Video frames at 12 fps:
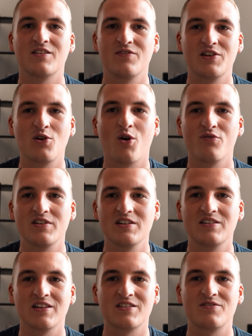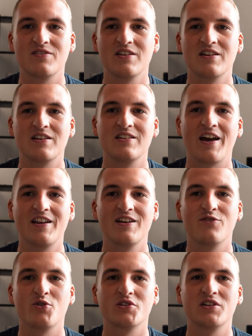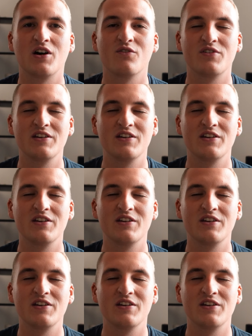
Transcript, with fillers: Deswegen hoffe ich, dass wir in einer Woche auf